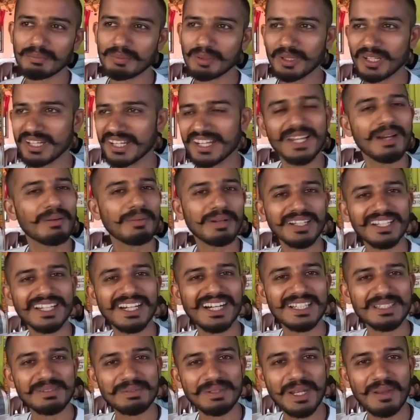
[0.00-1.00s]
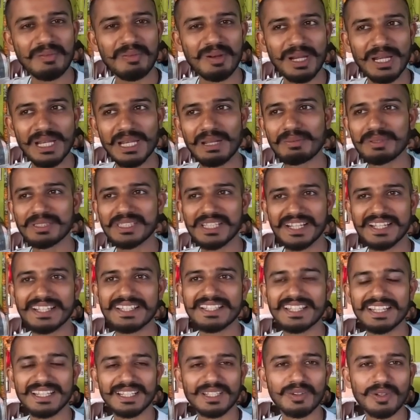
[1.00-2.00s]
भूल ही गया बट आज मैंने फाइनली बता ही
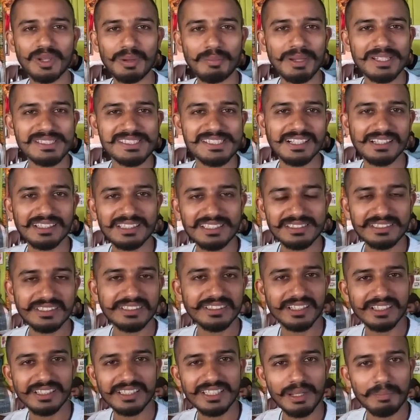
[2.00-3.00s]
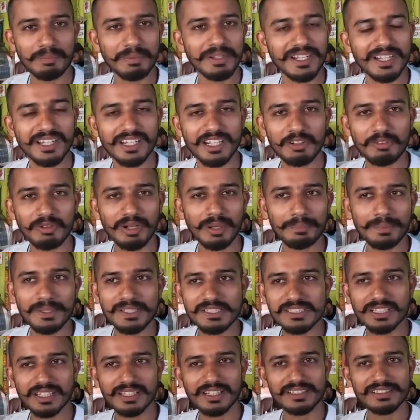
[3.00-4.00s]
दिया क्योंकि मैं जल्दी से जल्दी अपने घर
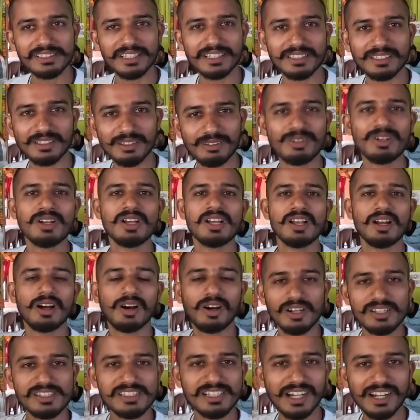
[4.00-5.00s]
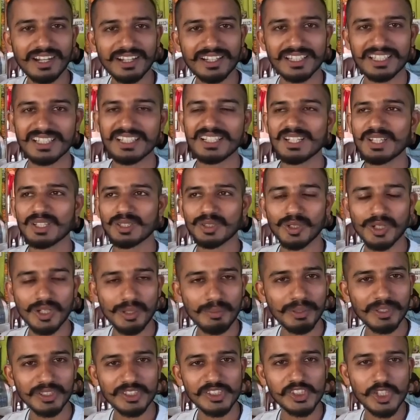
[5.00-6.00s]
वापस जाना चाहता हूँ और जाकर
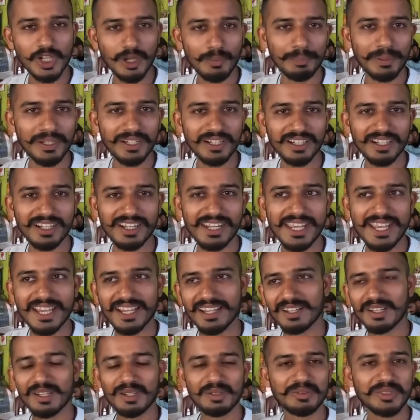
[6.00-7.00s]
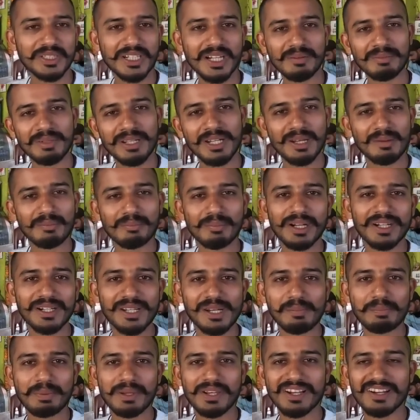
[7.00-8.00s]
थोड़ी बहुत ही शॉपिंग करनी है फिर हमने लंबा
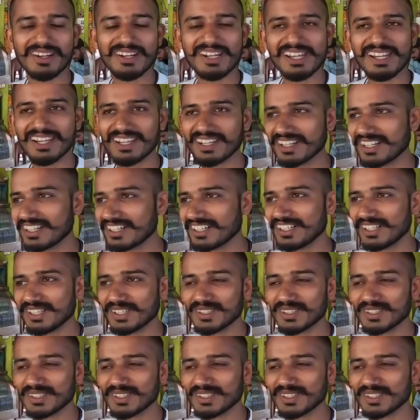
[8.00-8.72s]
ट्रिप ही करना है ना